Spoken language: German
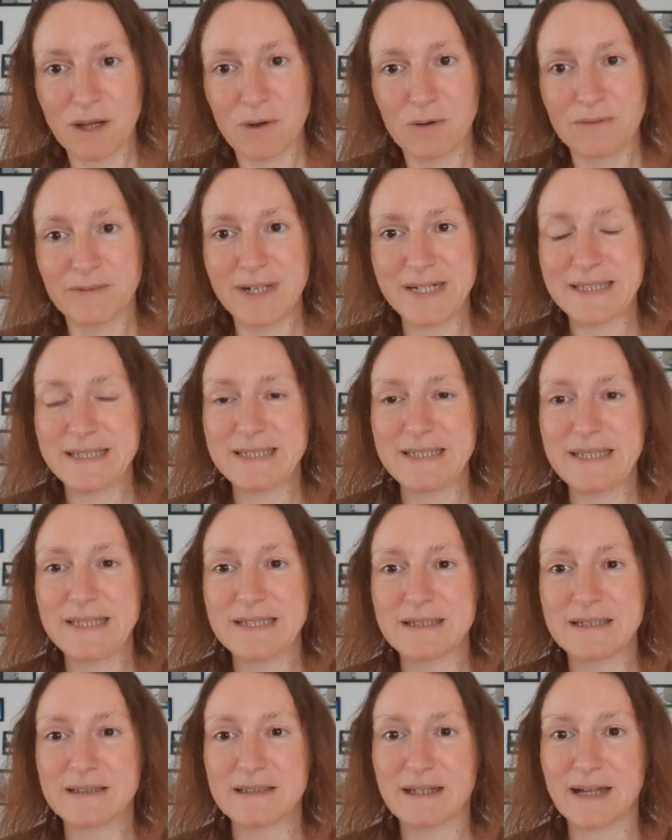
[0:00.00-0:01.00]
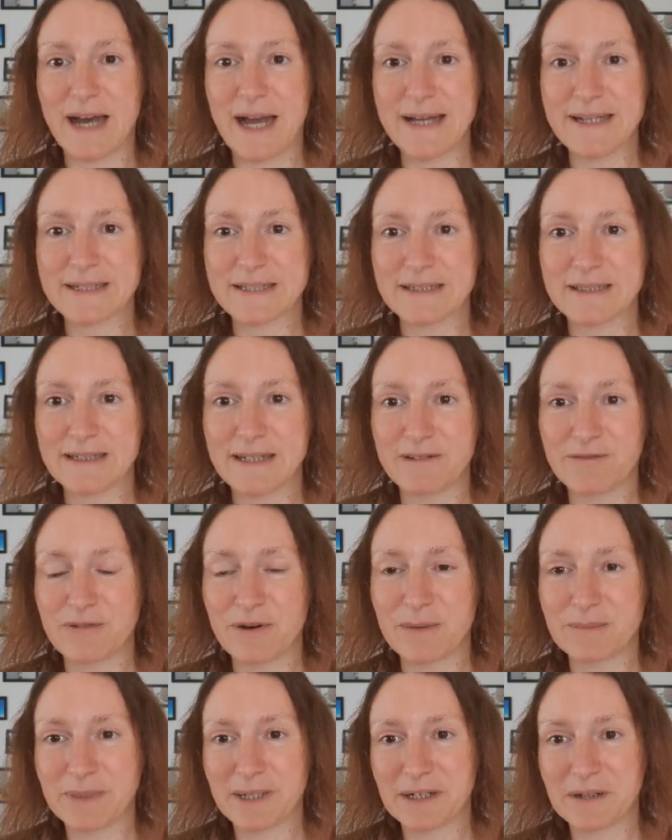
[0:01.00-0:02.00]
und wenn es diese Reisen in der
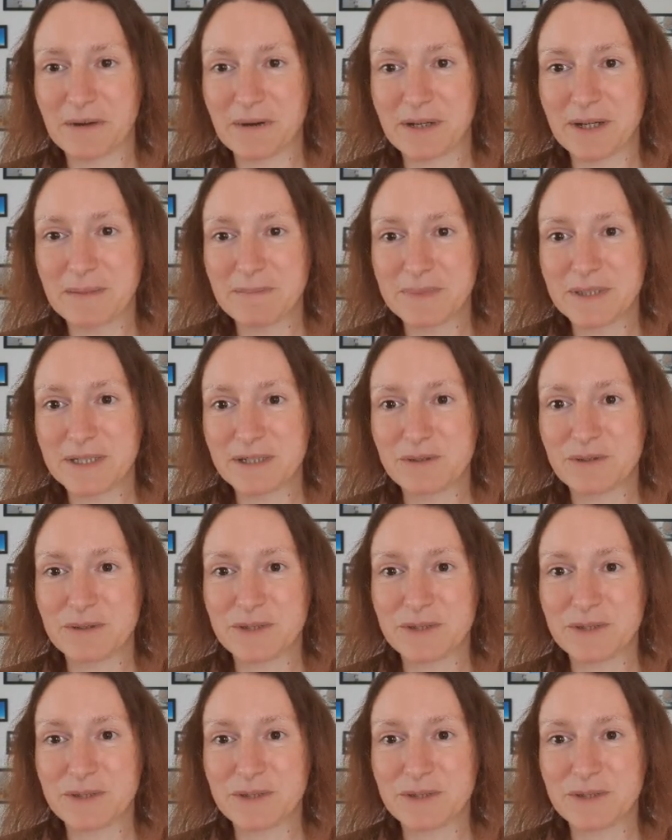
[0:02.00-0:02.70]
Form dann noch gibt, diese